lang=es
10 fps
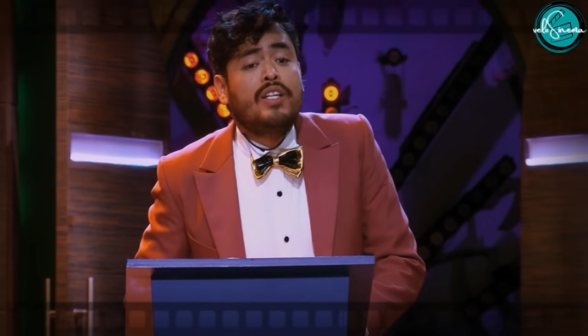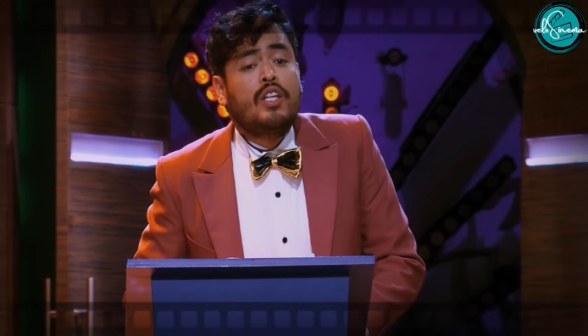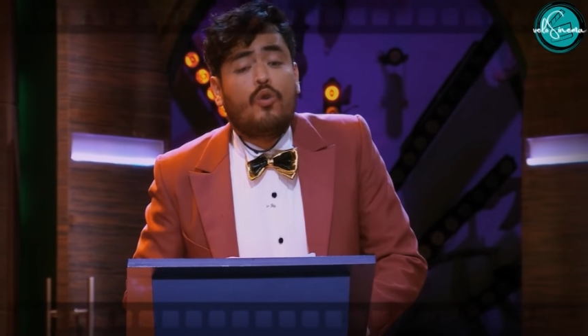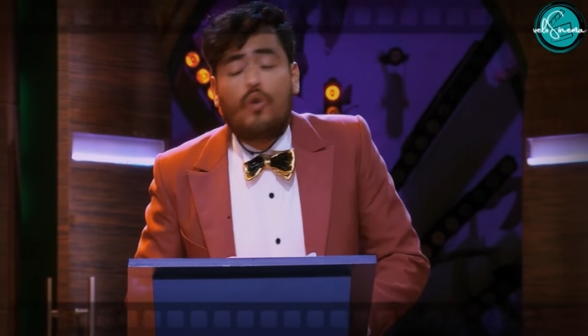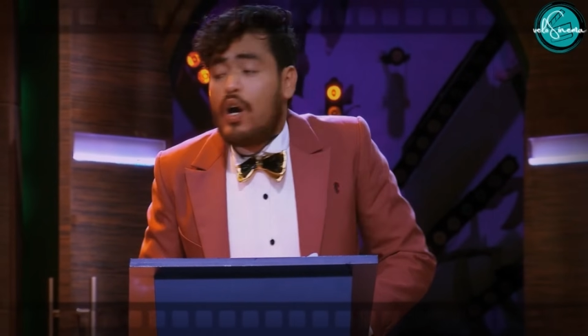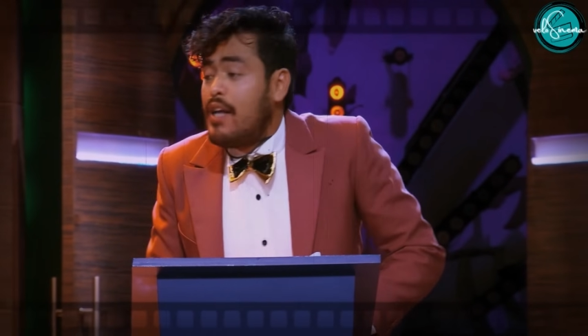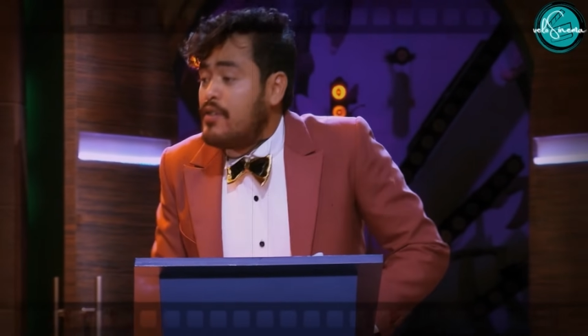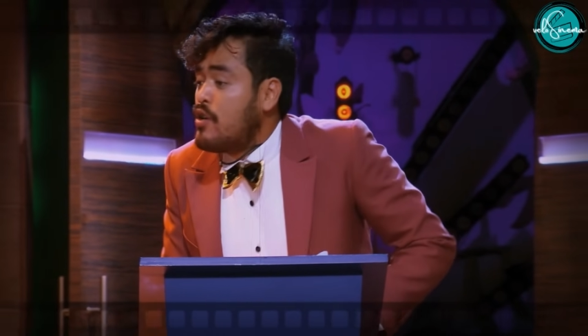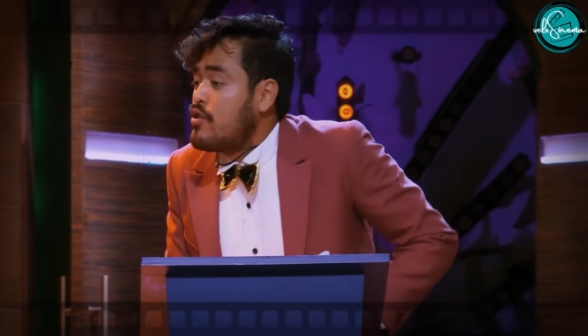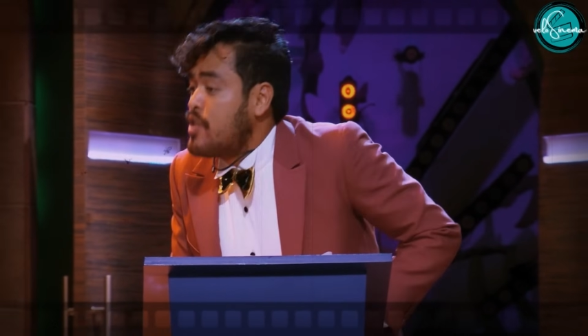cuando le
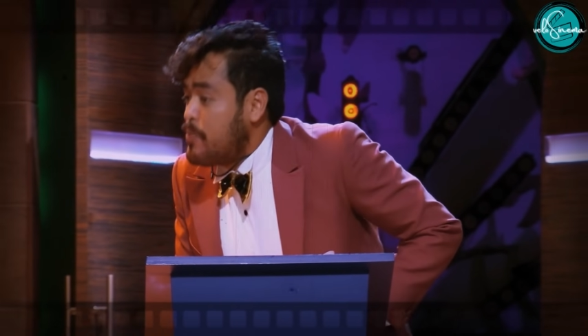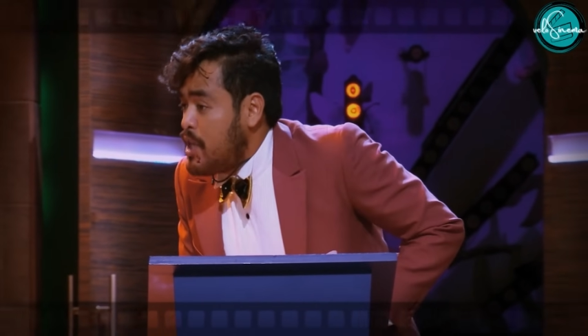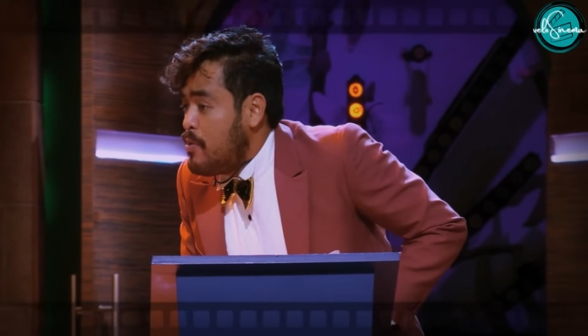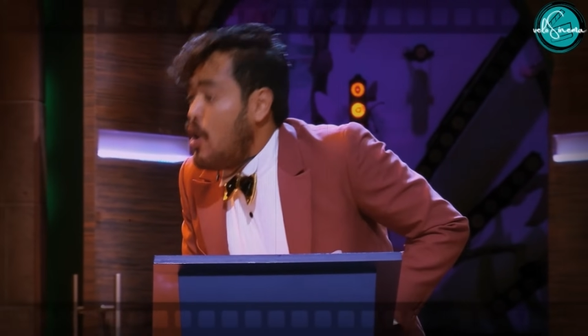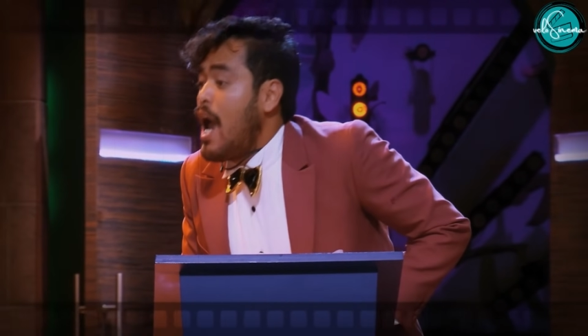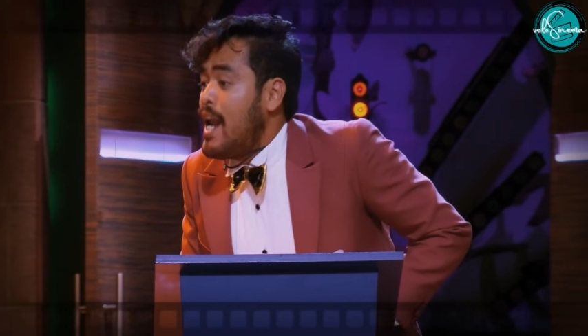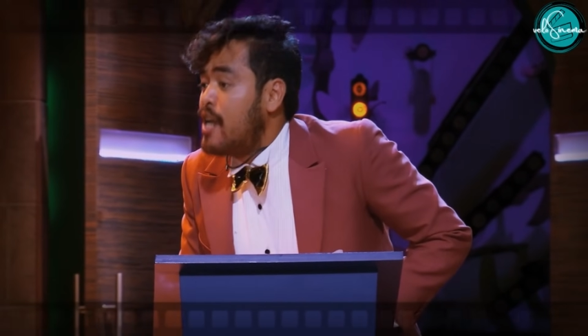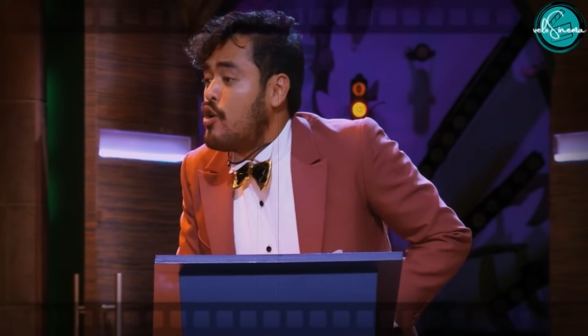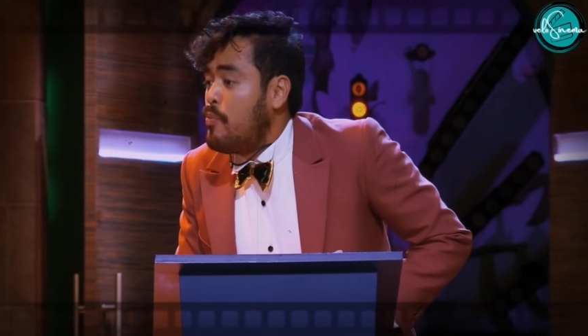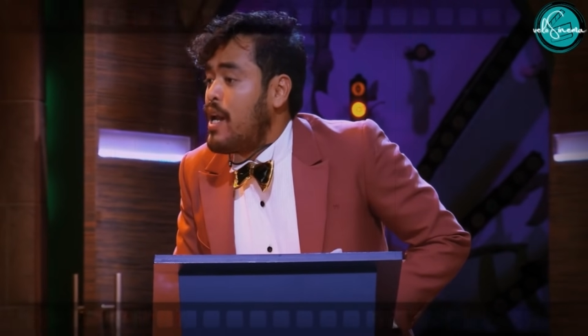piden un método
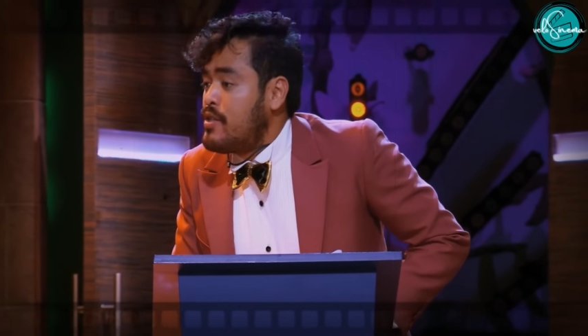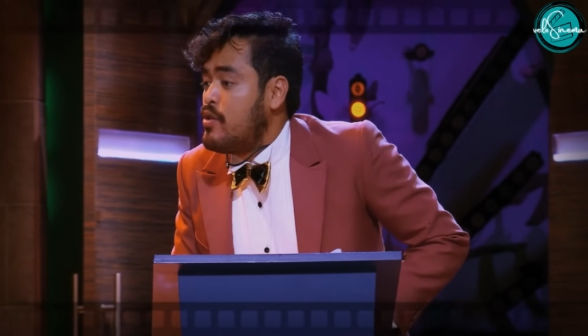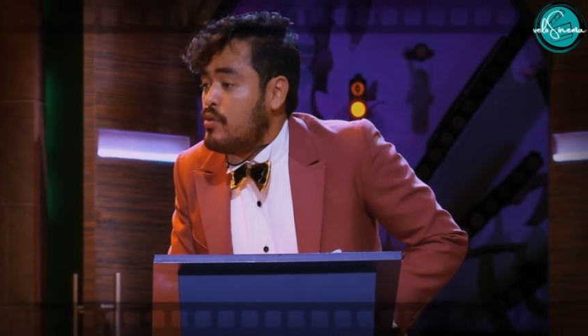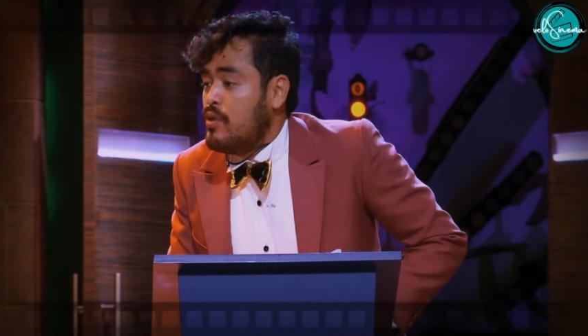anticonceptivo.